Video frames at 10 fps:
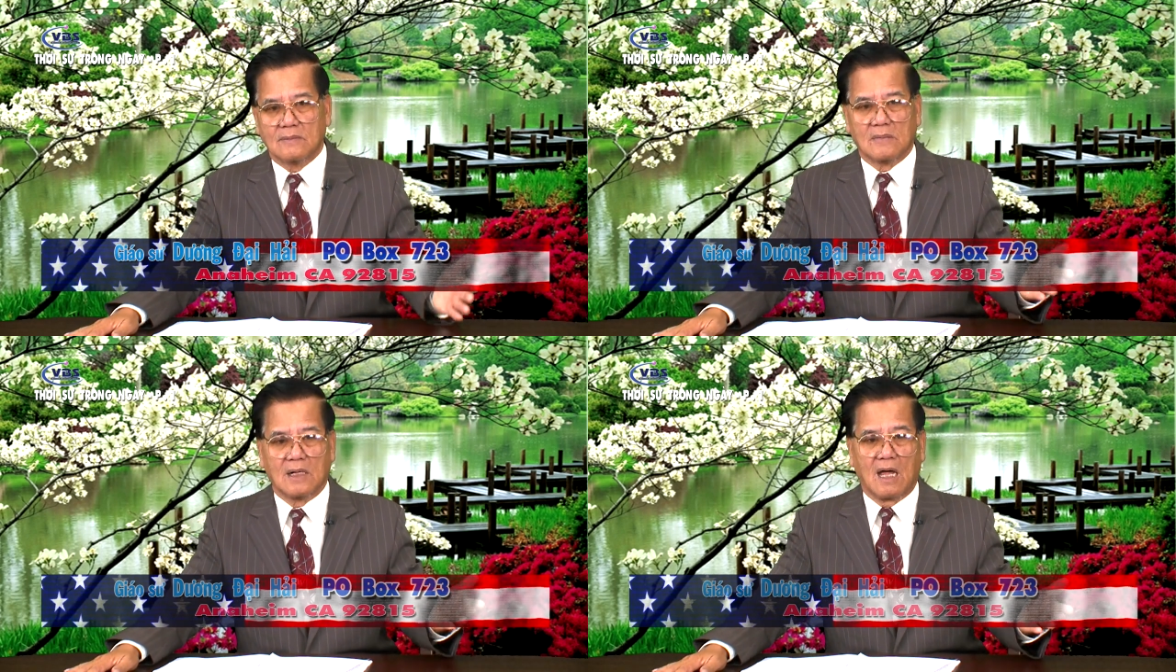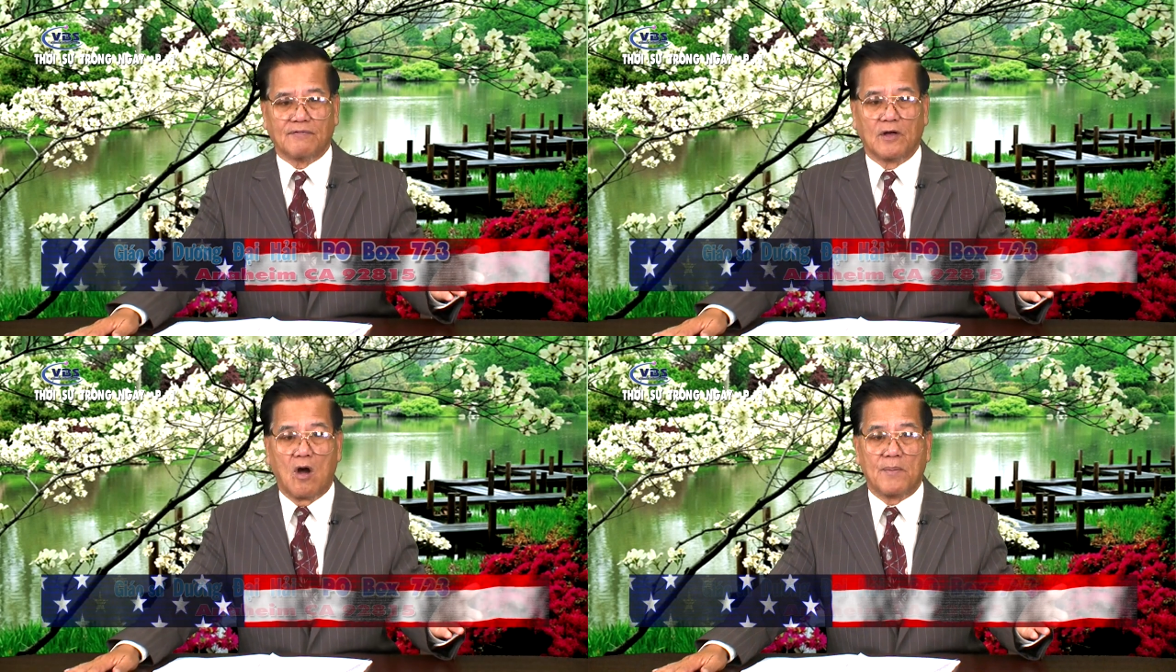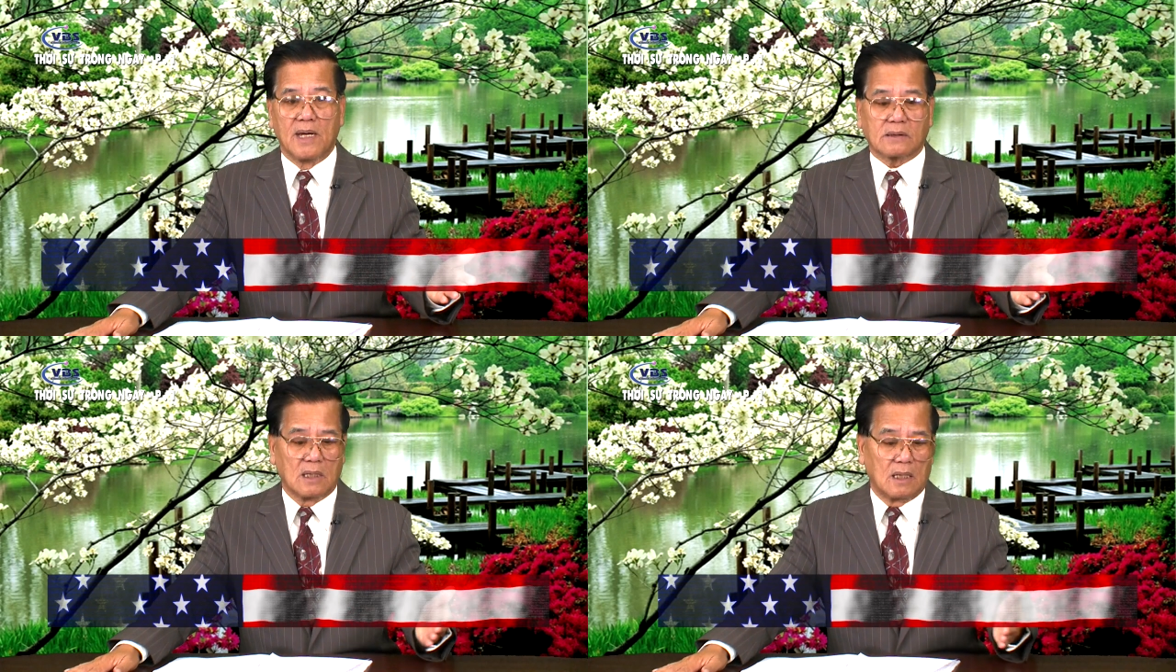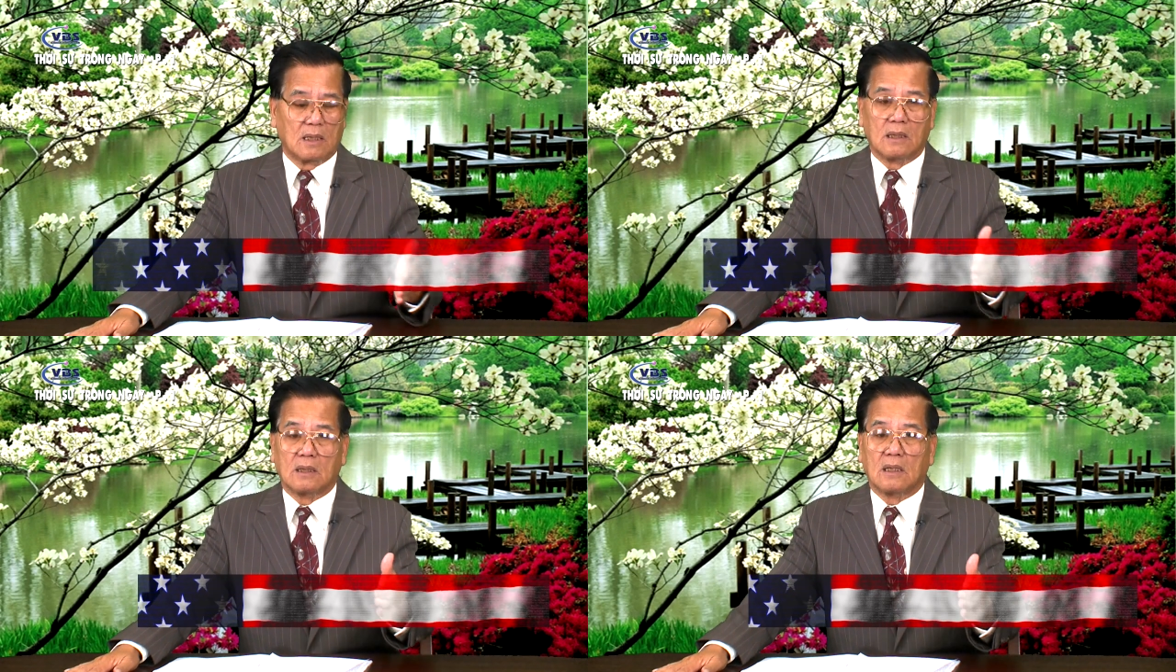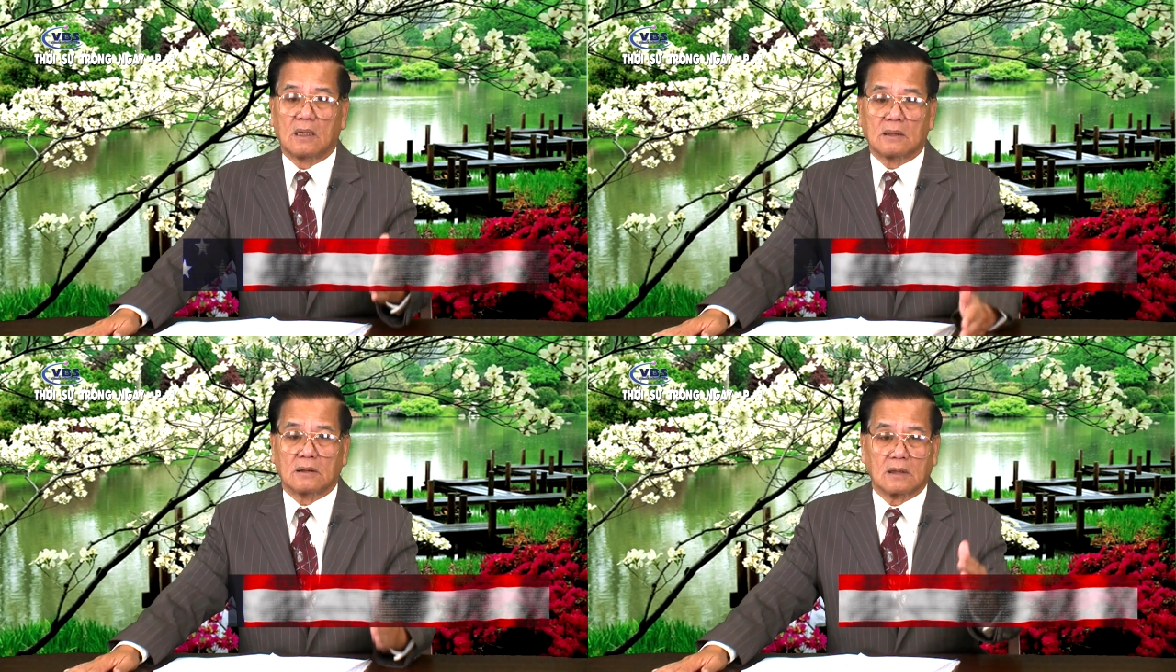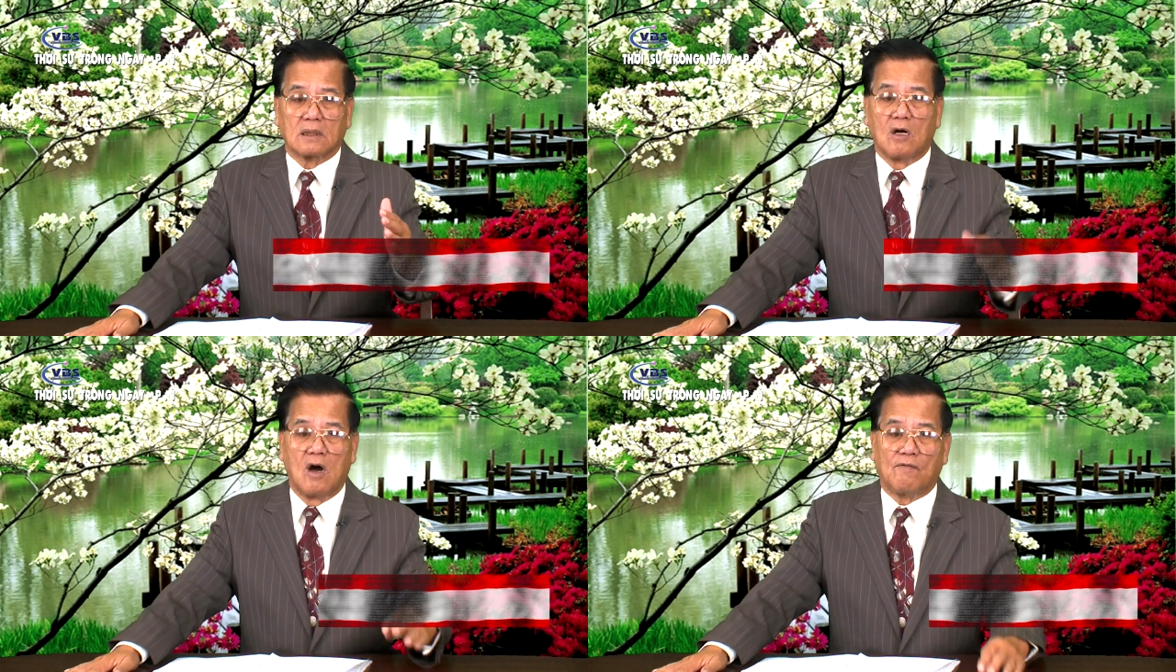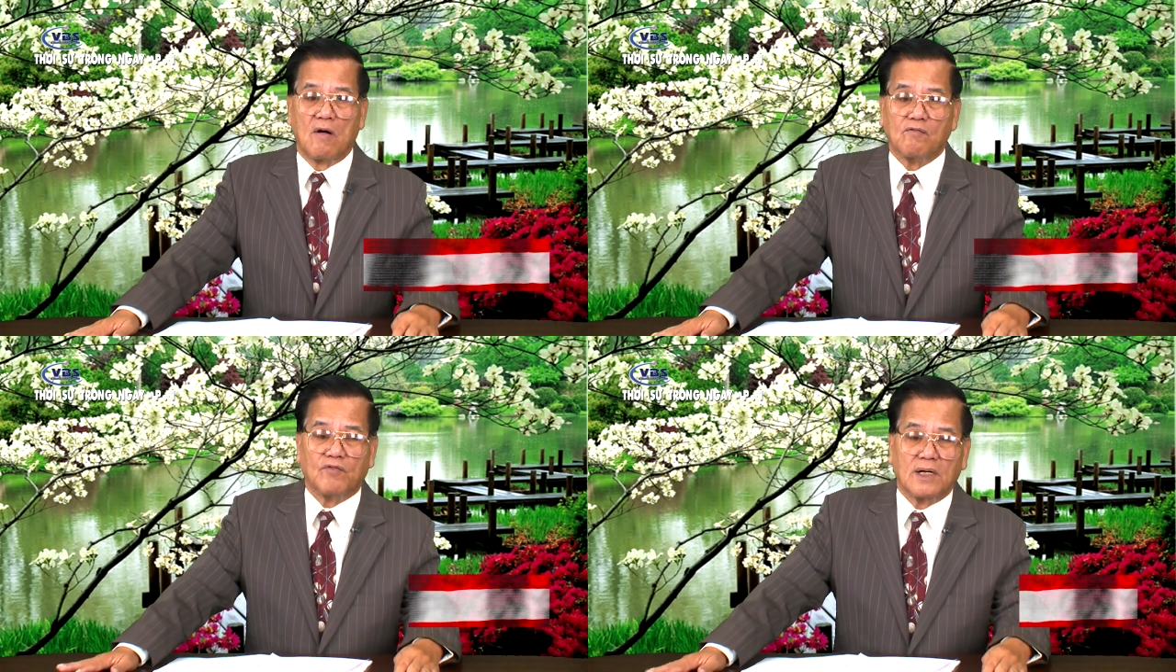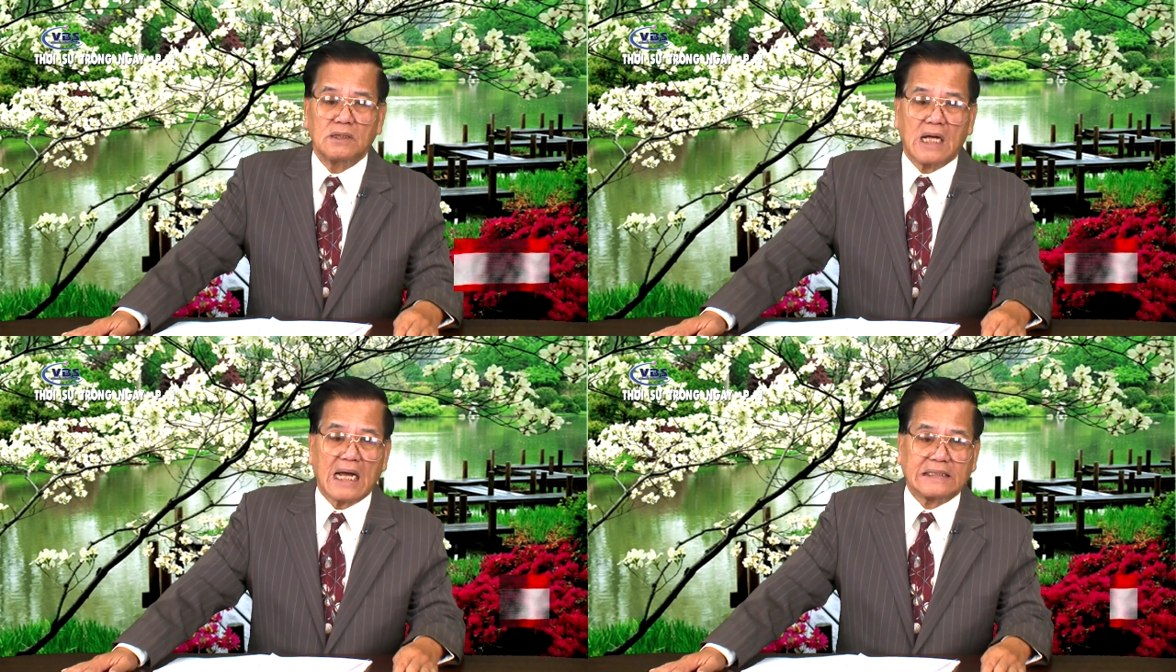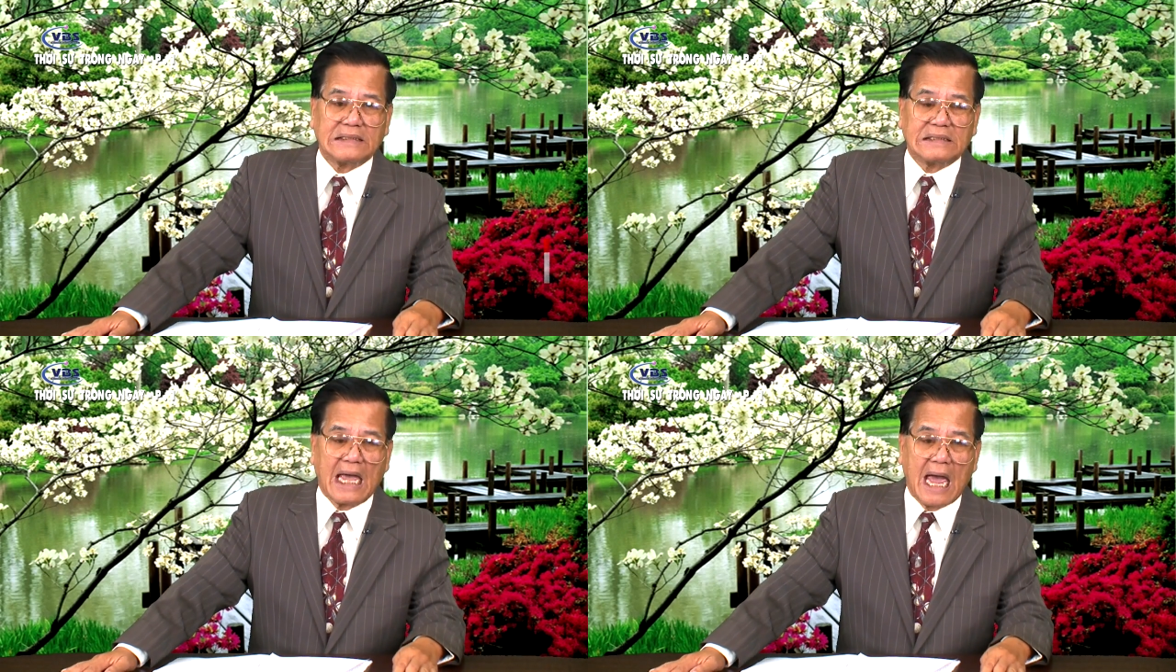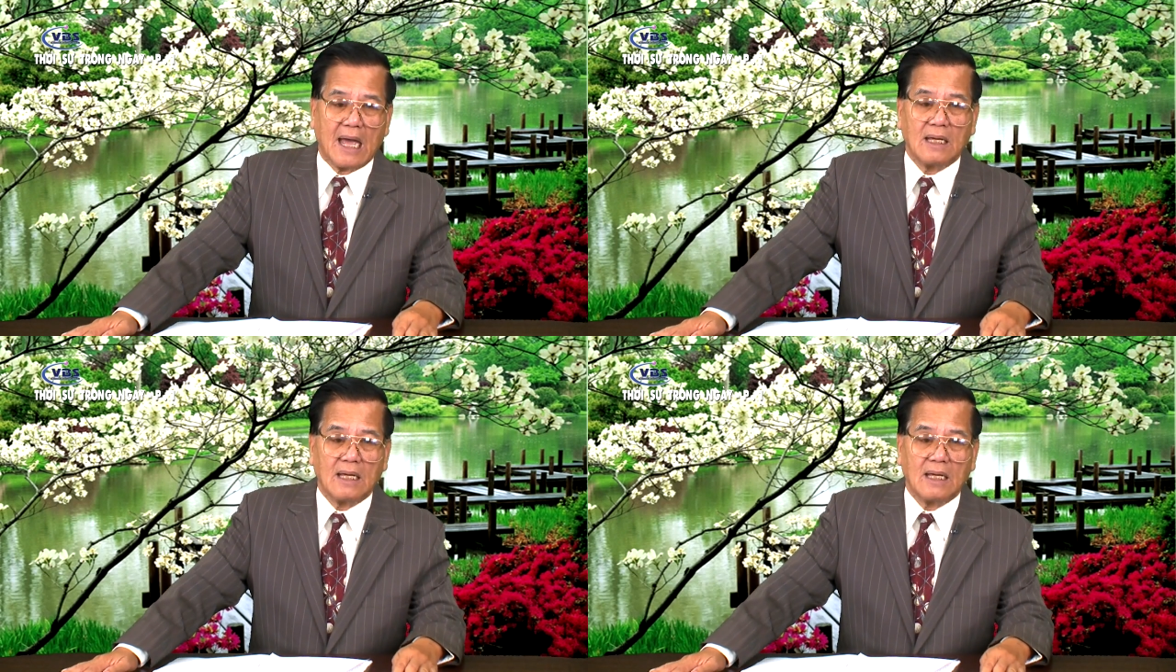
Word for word: Là vì họ biết, họ phỏng vấn các ký giả,